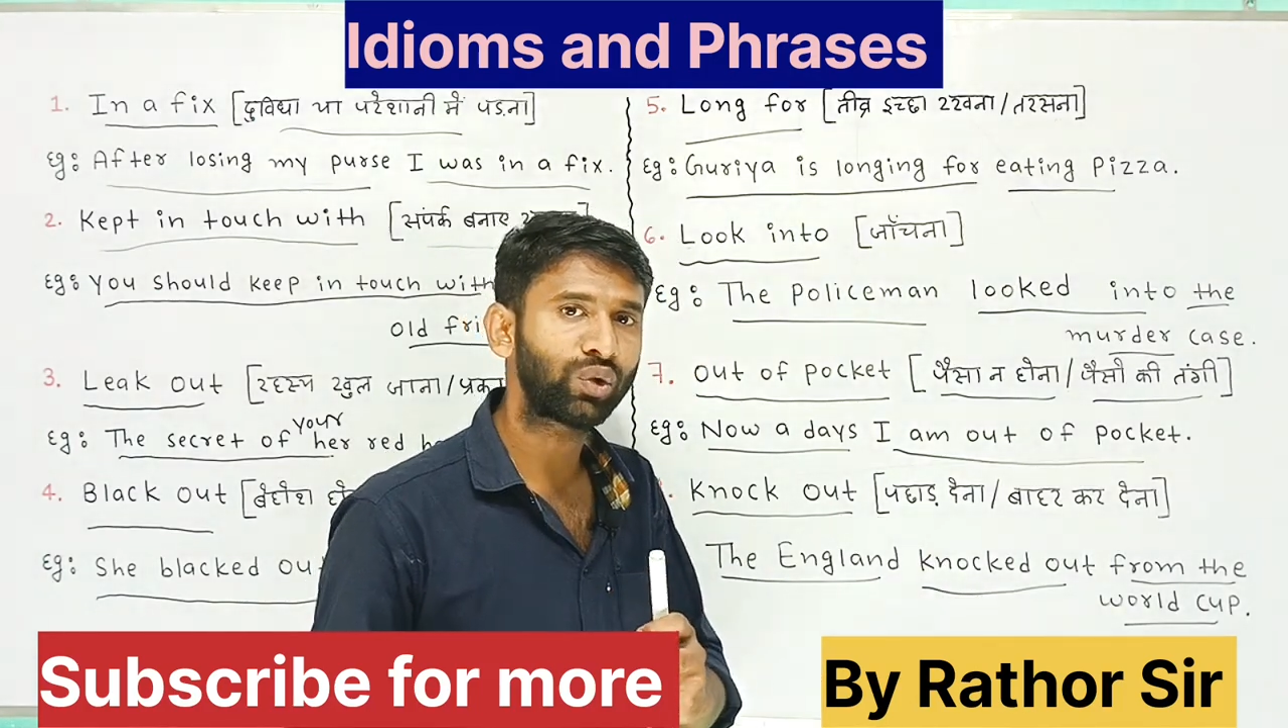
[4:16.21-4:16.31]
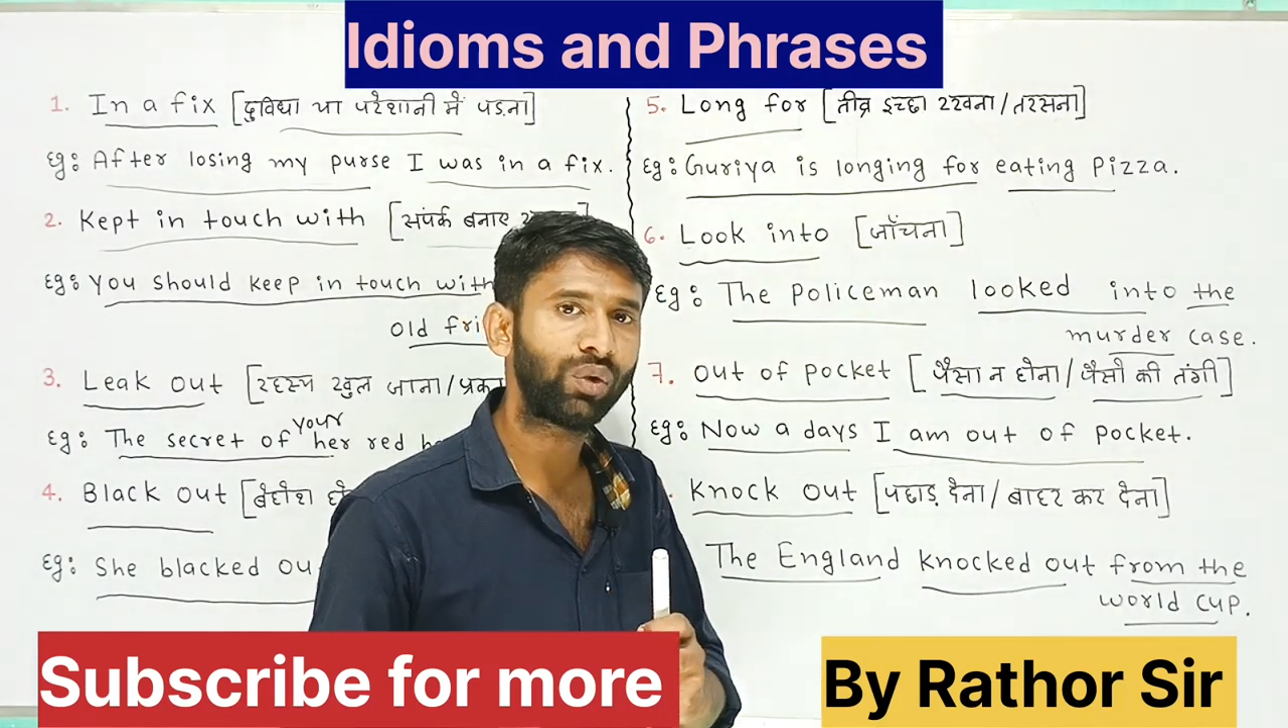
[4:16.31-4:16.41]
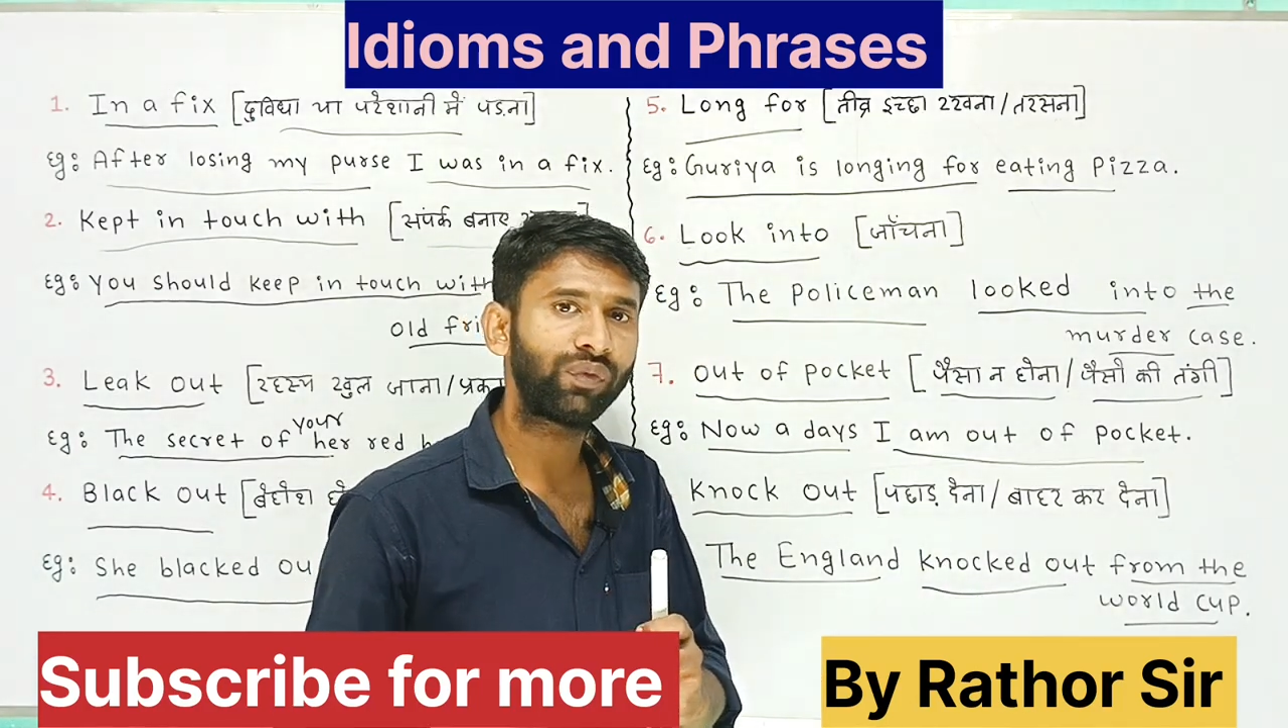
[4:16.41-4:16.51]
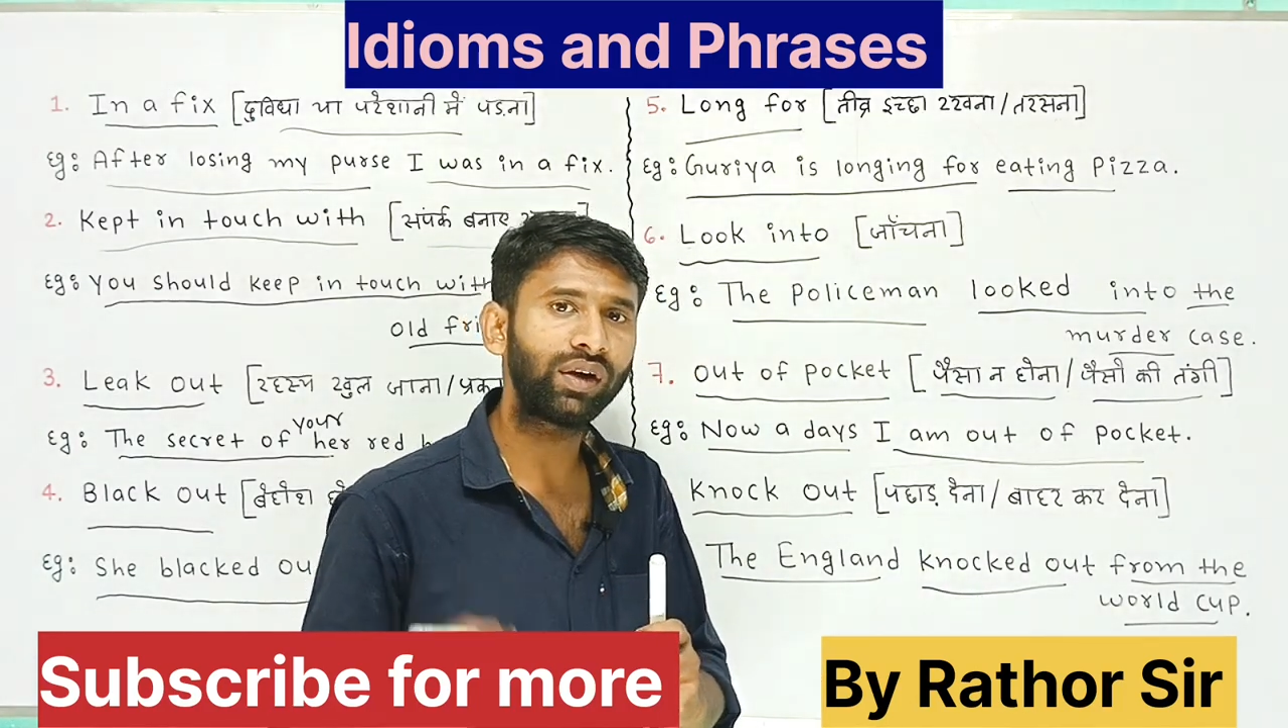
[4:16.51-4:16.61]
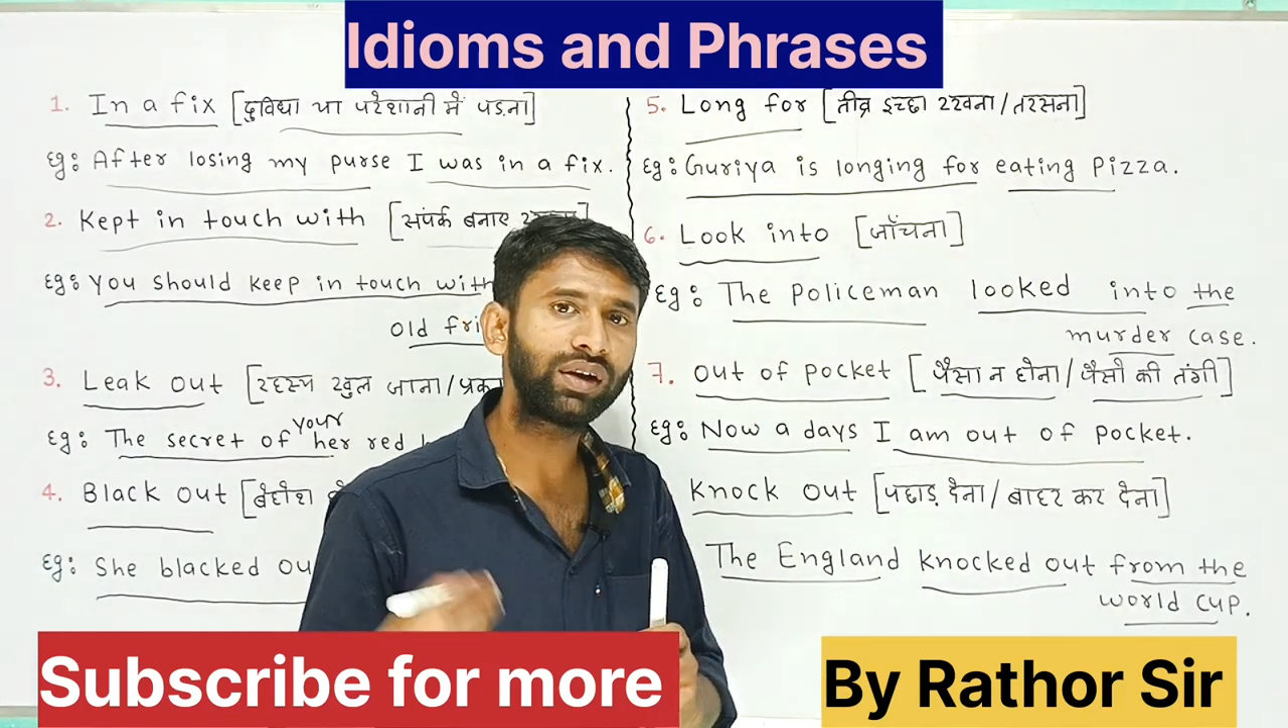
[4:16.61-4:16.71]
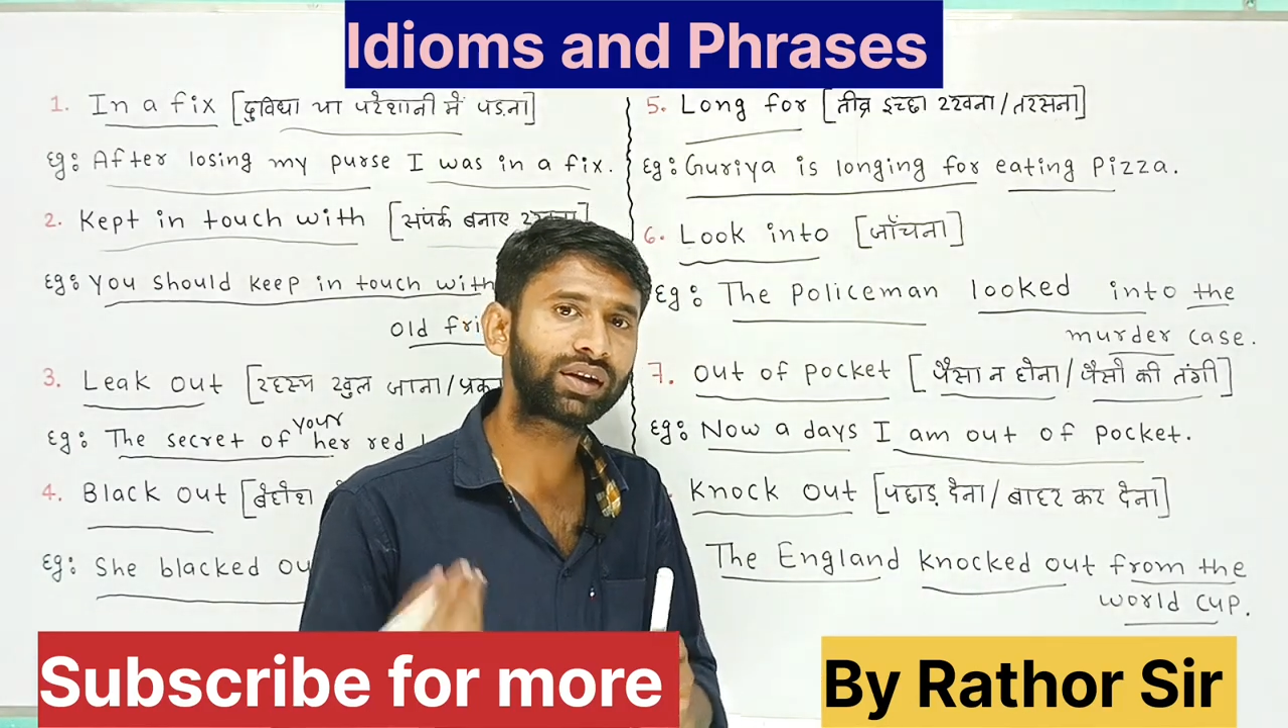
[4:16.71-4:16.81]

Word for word: को वर्ल्ड